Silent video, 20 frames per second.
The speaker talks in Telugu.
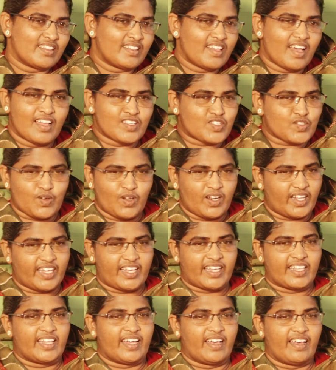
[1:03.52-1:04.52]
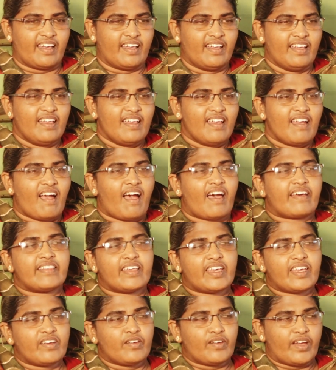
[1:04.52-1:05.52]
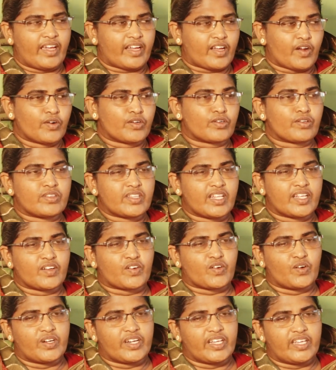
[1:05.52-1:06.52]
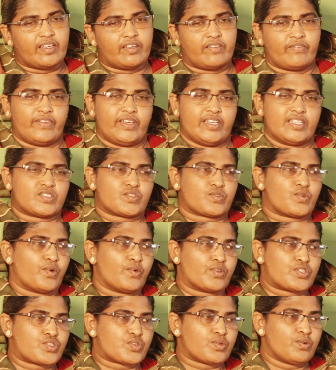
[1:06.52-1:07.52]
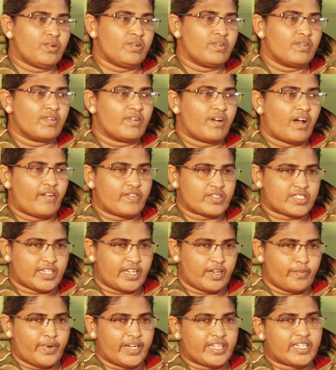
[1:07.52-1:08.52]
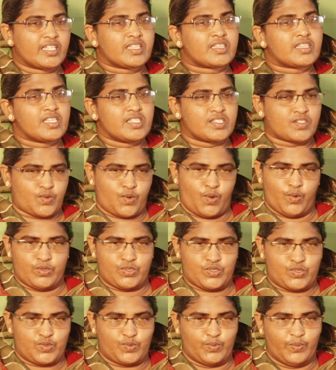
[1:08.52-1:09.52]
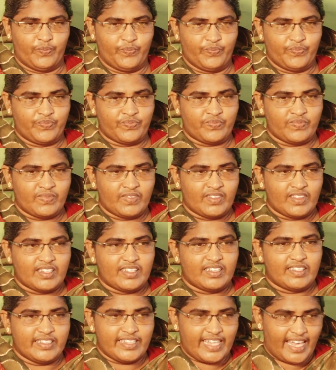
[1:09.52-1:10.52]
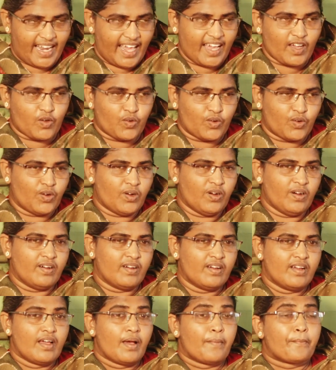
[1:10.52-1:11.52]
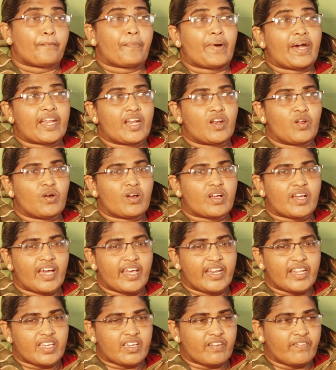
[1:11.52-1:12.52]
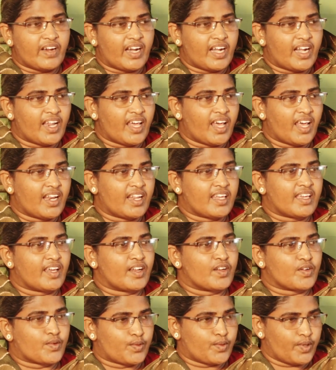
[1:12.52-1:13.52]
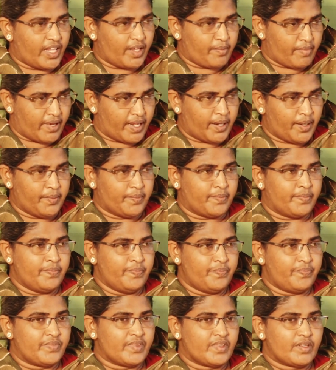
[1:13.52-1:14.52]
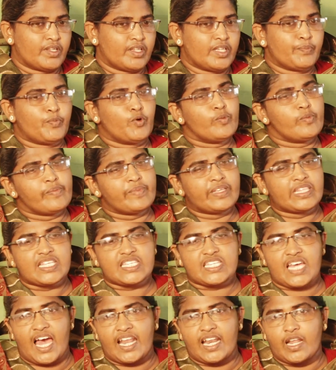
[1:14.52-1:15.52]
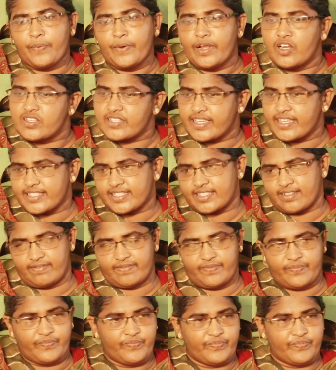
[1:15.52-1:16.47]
దాచుకోలేం కదా అదే అకౌంట్ ఉందనుకోండి వేసుకోవచ్చు అవసరాన్ని బట్టి తీసుకోవచ్చు ఇది ఎలాగో పరలోకానికి వెళ్ళాలి అనుకునే మనం భూమి మీద చాలా పనులు చేస్తాం